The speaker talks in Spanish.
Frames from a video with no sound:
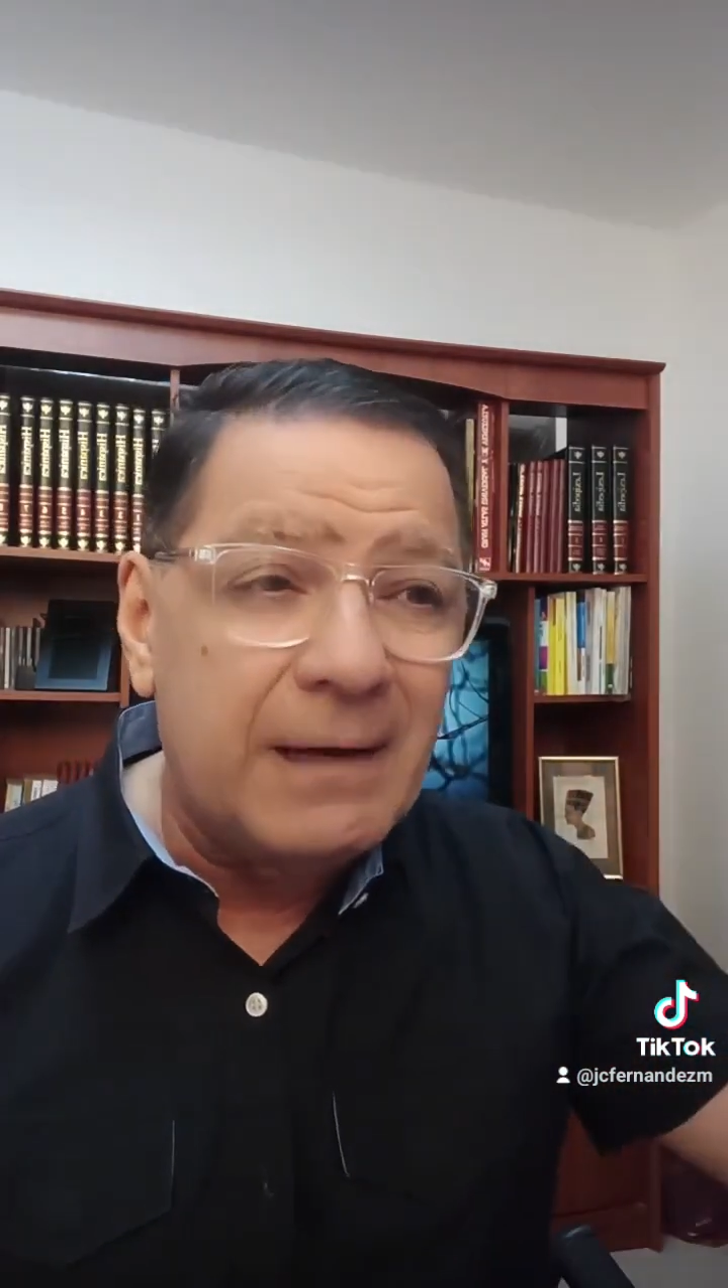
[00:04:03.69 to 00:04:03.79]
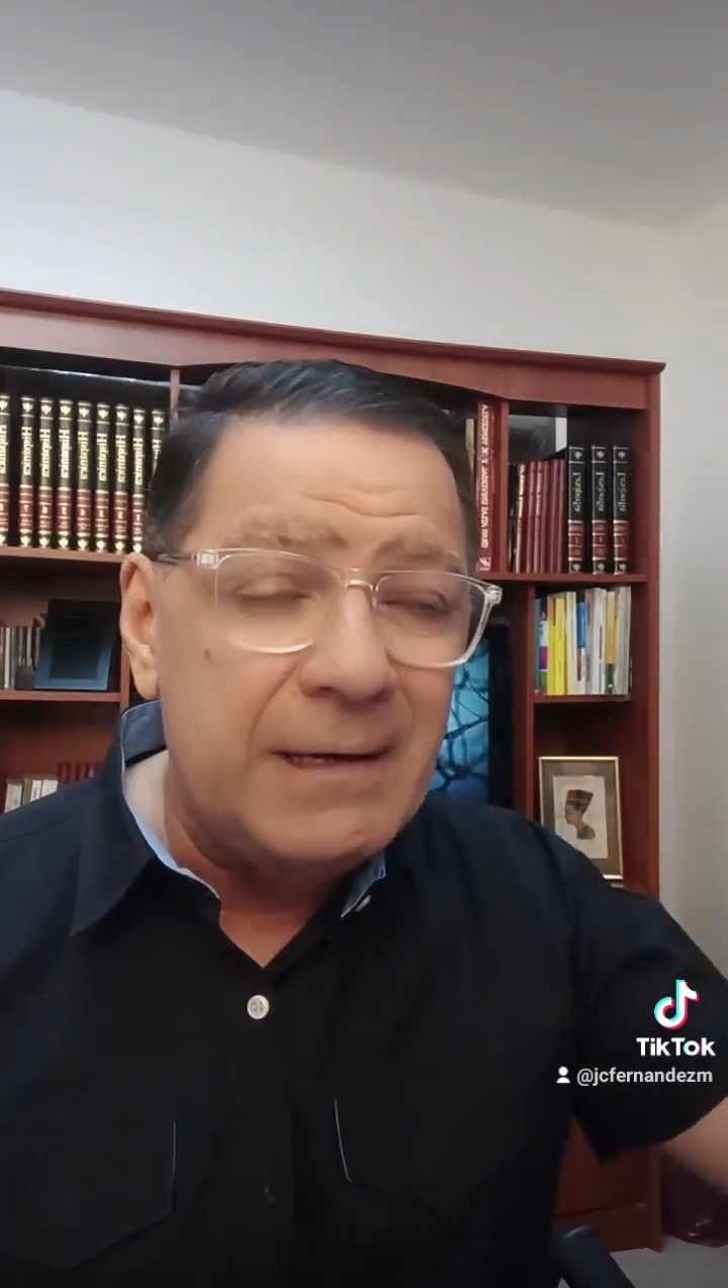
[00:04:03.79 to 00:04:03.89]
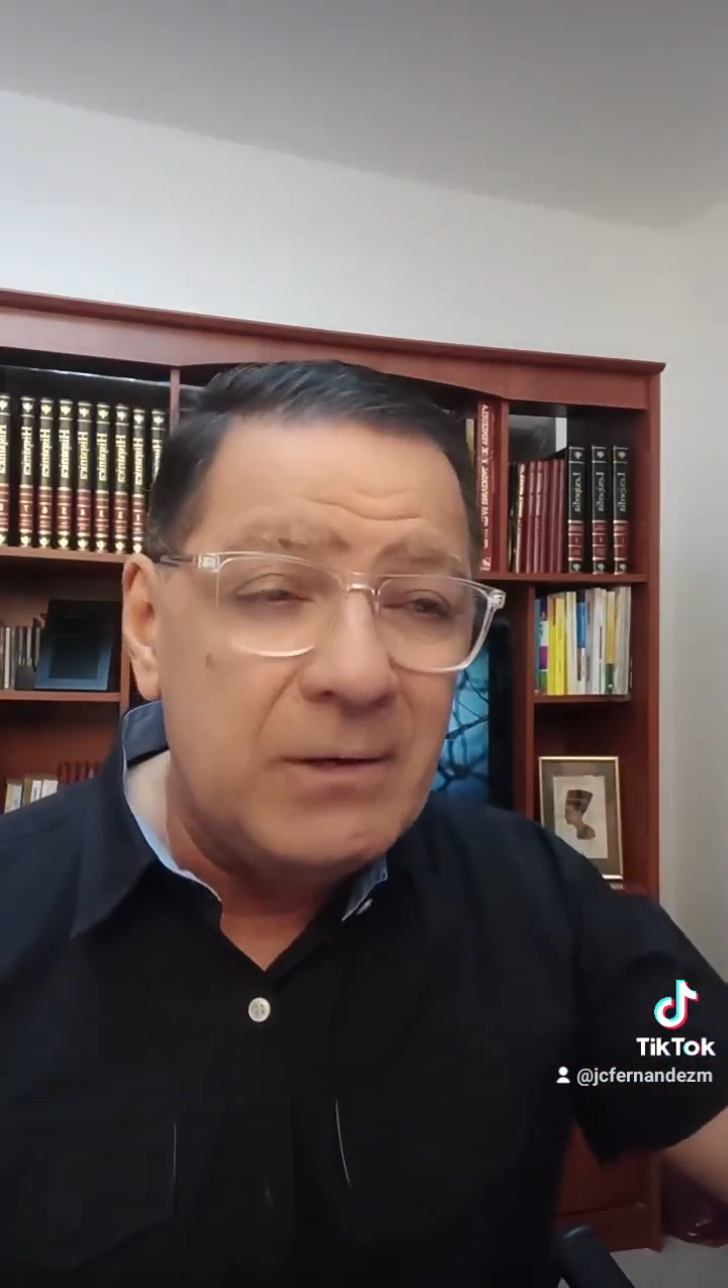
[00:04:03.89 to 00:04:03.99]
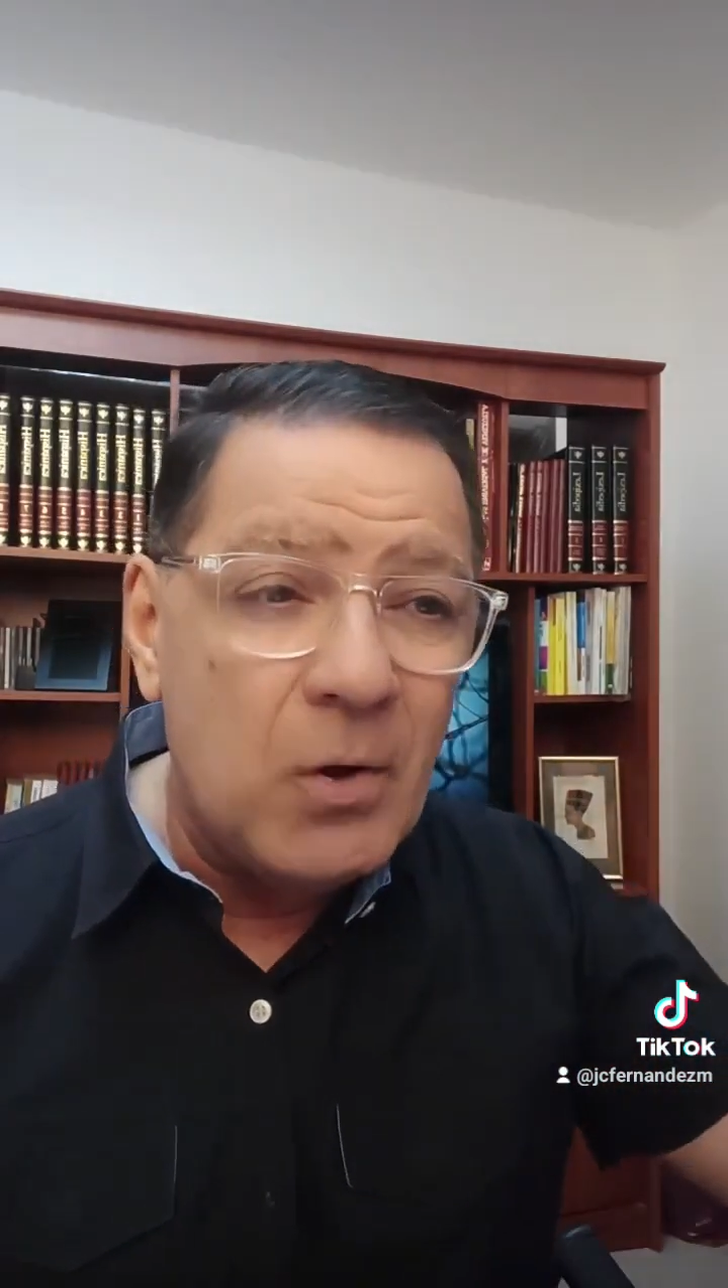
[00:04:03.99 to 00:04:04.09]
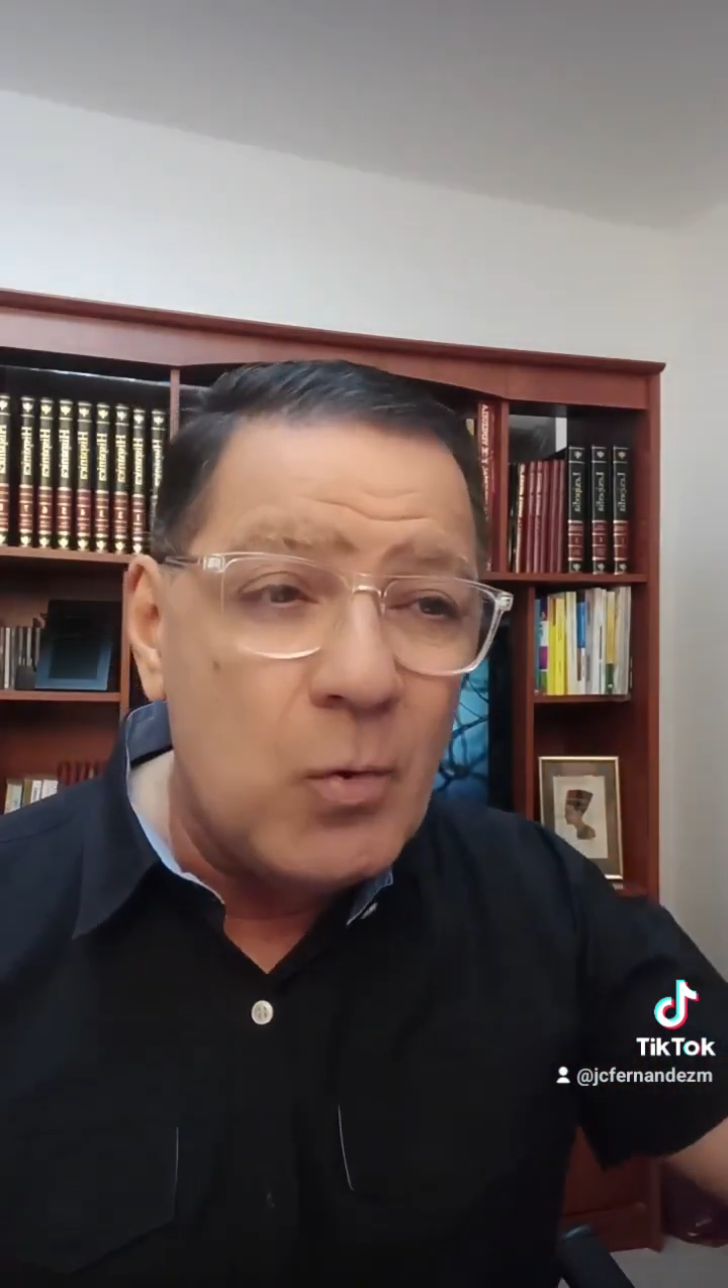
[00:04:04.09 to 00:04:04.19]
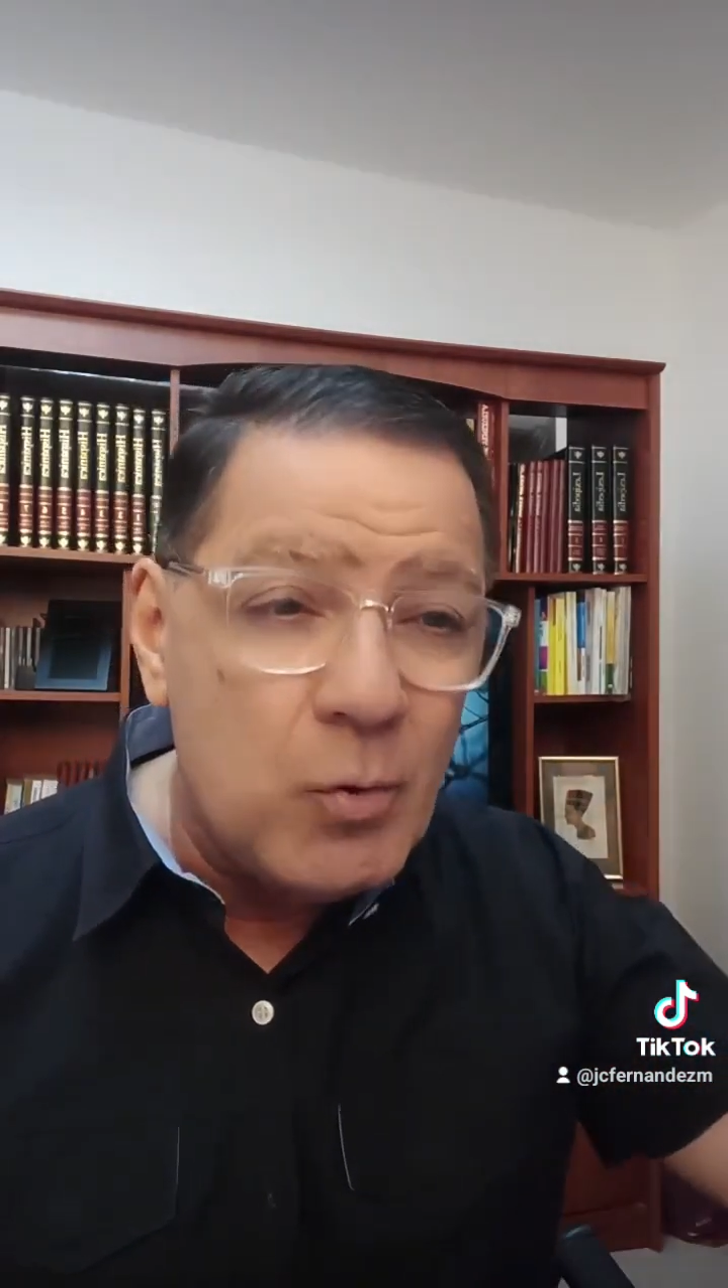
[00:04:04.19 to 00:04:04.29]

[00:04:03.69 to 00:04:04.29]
Reino